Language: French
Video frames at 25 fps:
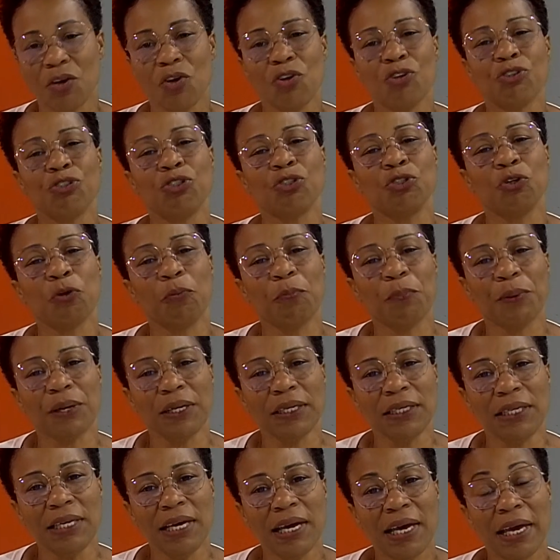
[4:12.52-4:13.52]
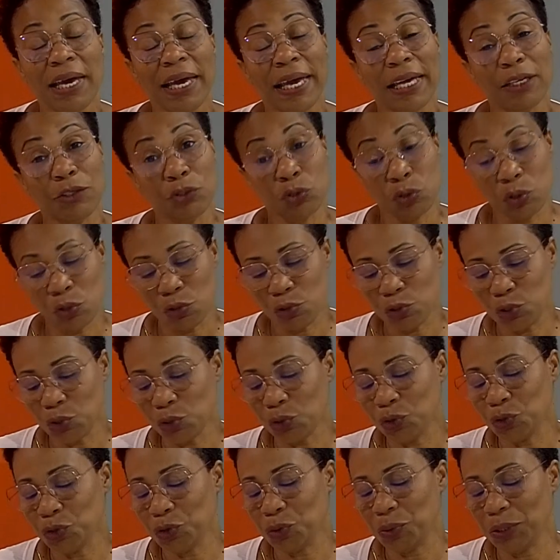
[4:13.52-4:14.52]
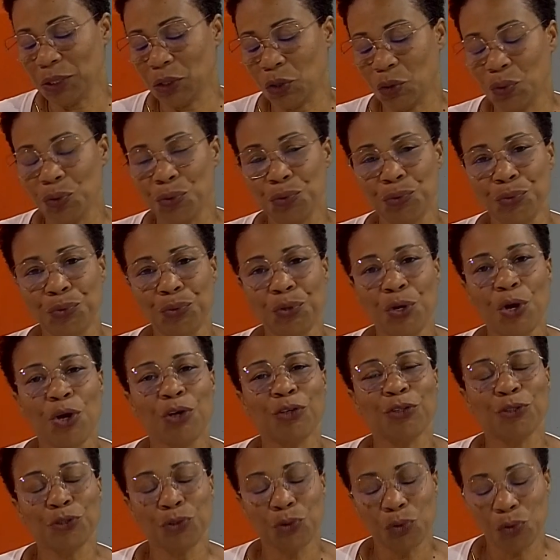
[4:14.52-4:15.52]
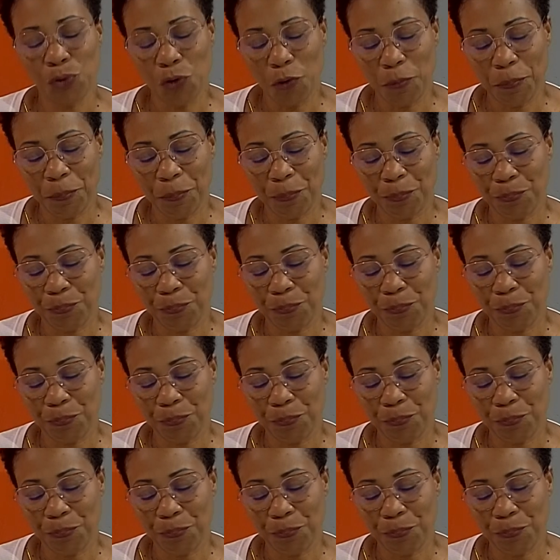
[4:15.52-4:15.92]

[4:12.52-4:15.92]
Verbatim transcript: Ce prix est aujourd'hui connu sous le